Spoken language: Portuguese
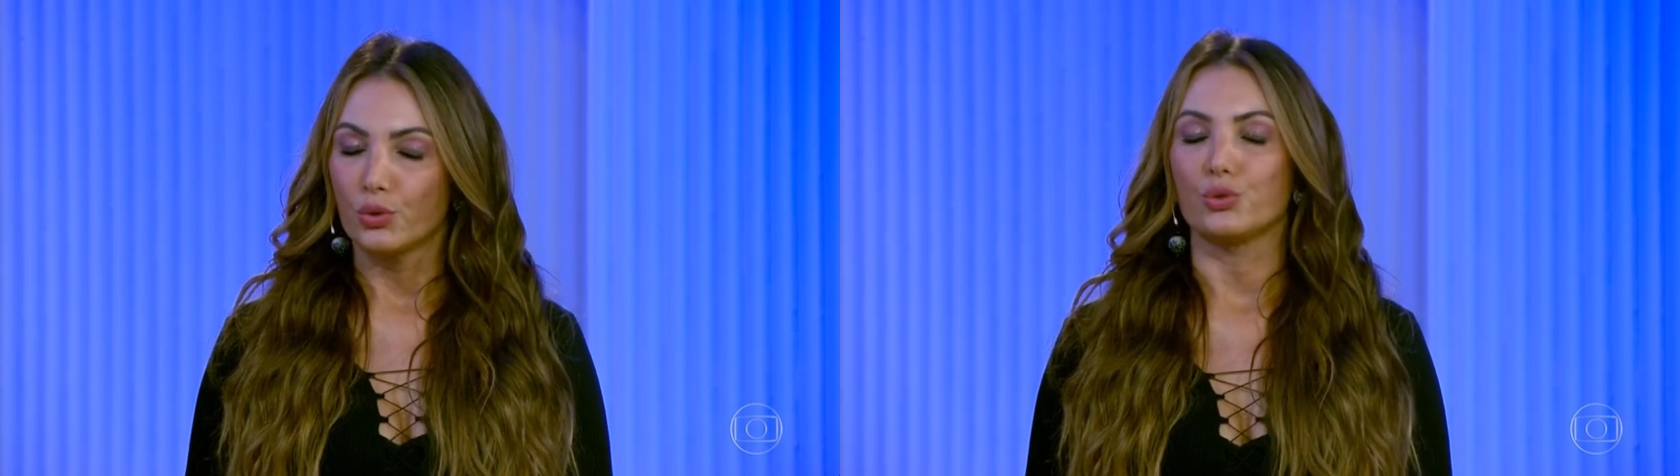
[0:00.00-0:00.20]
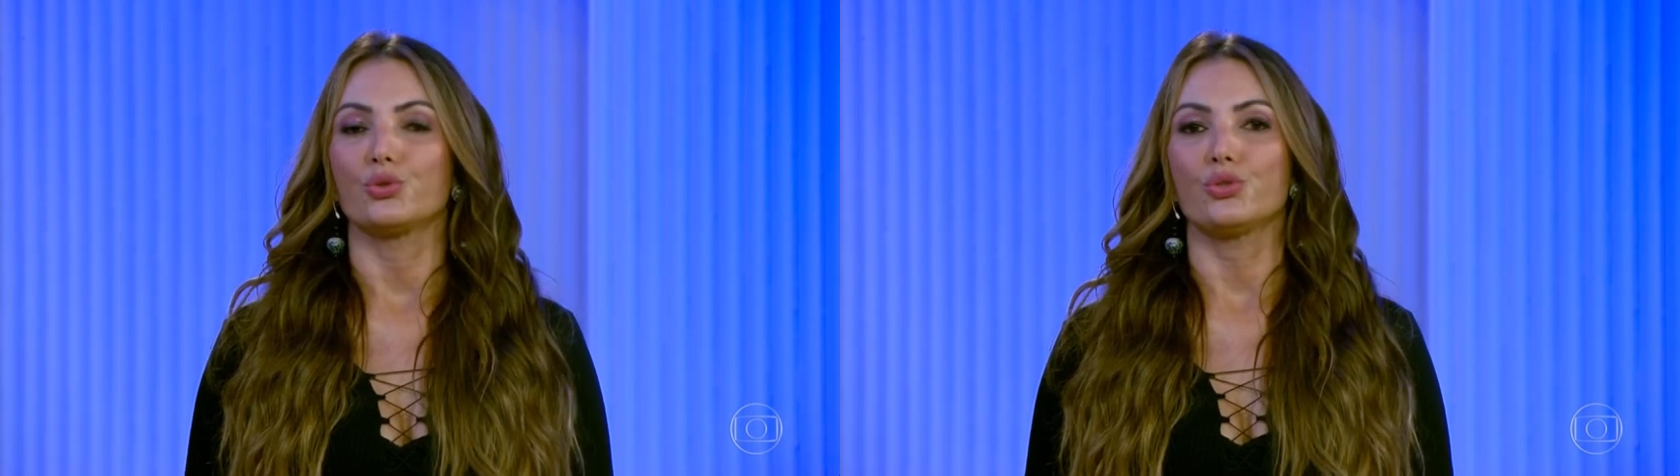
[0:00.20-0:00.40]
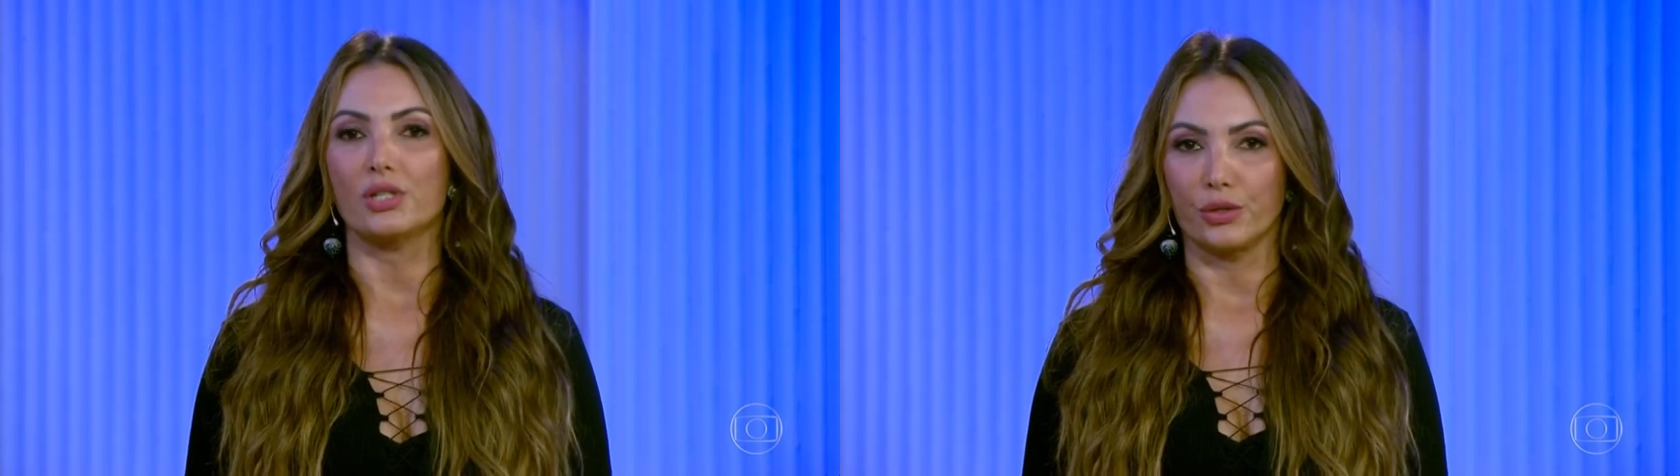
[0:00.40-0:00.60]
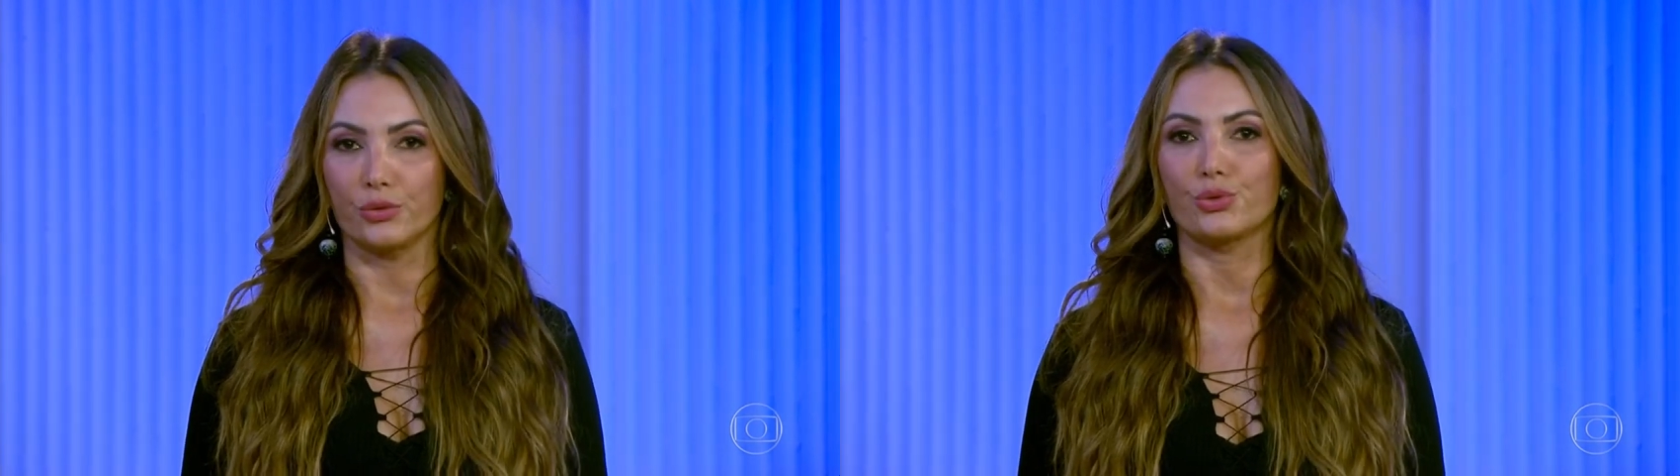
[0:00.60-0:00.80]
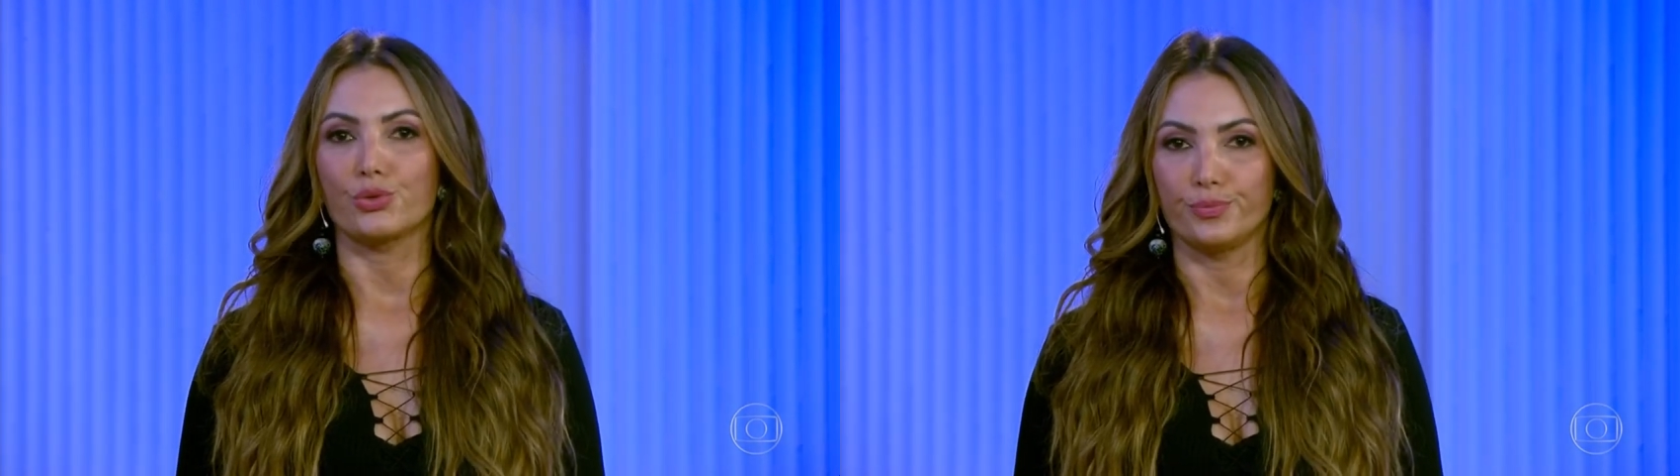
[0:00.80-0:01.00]
Todos os
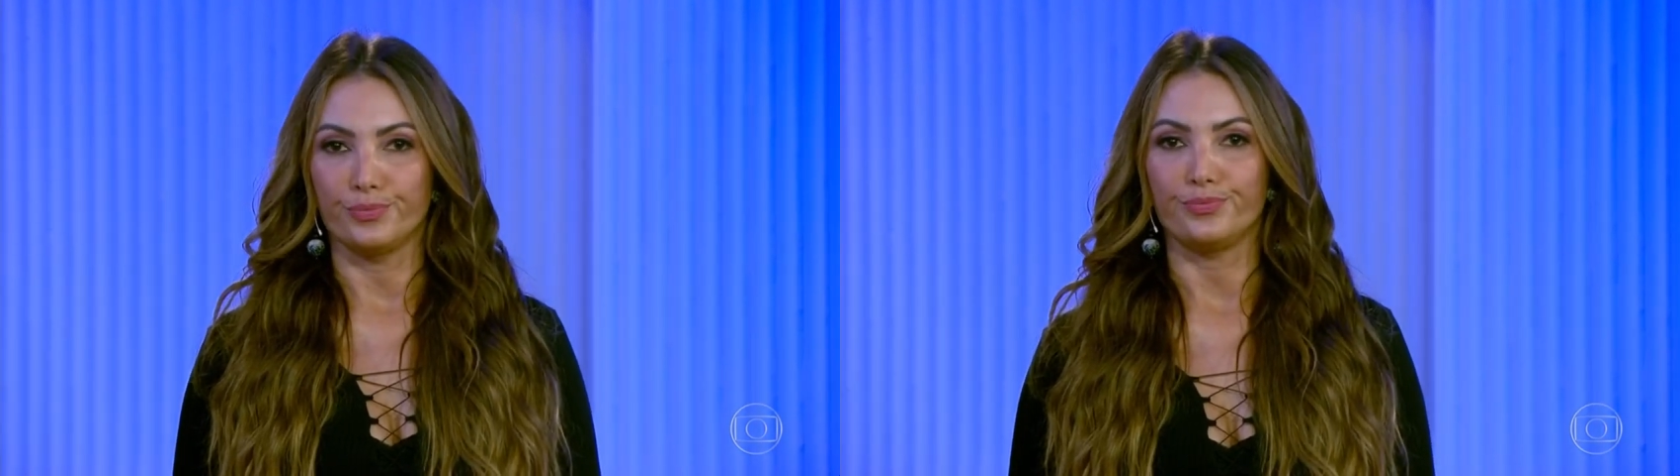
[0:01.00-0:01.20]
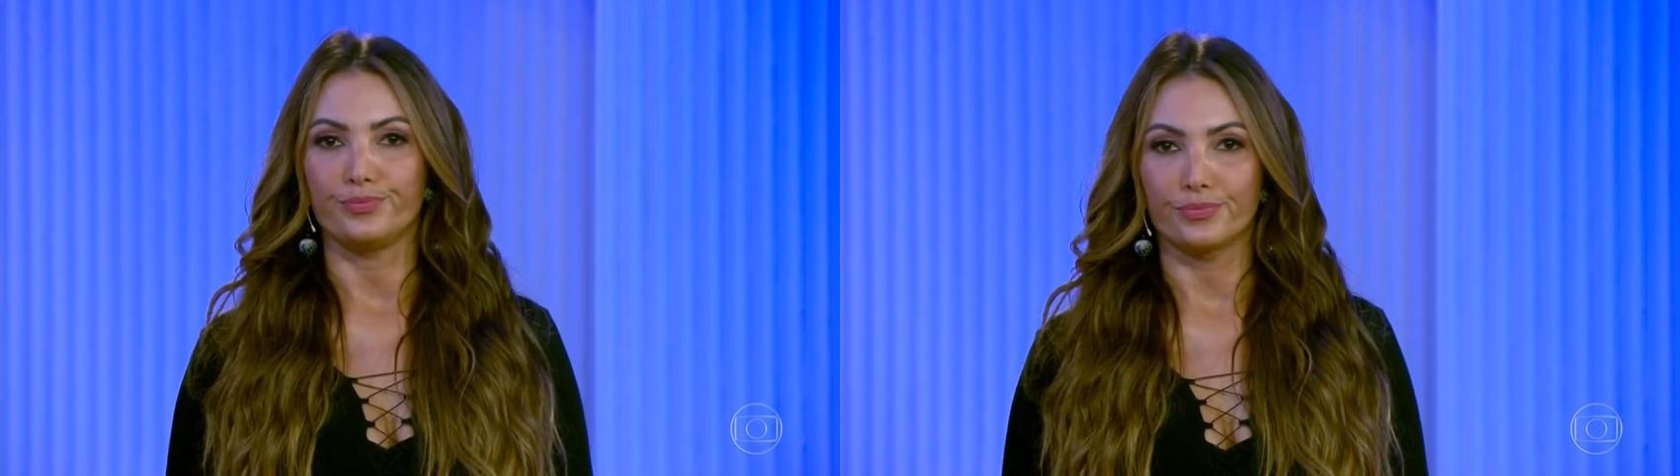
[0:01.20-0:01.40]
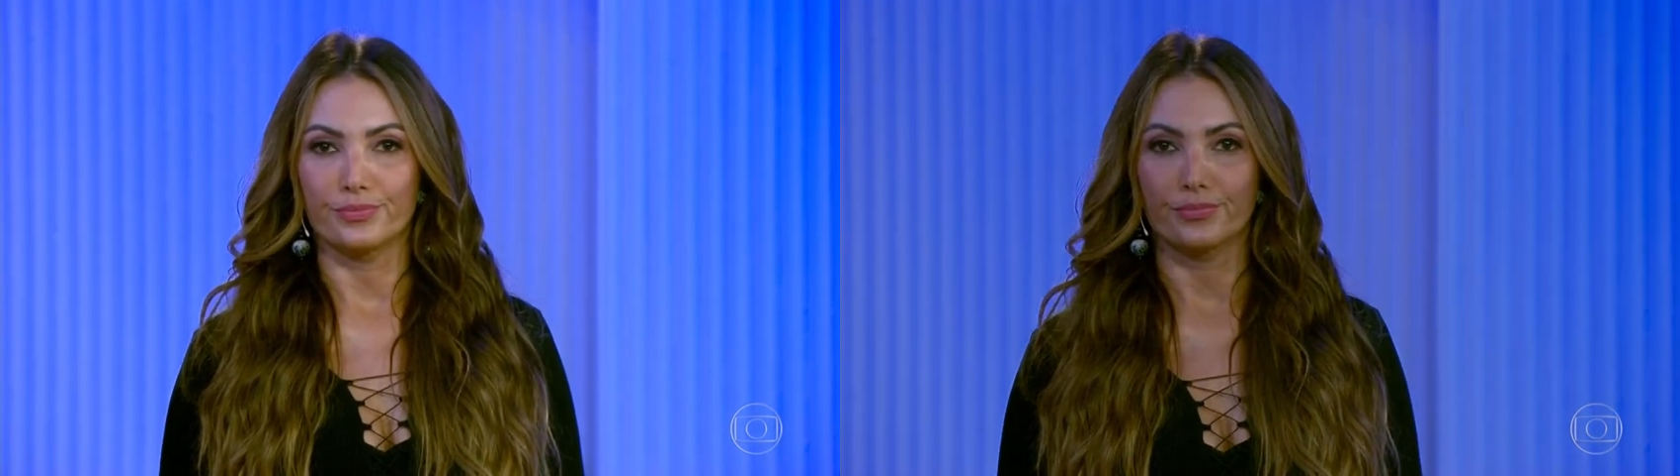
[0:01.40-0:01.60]
Cantos.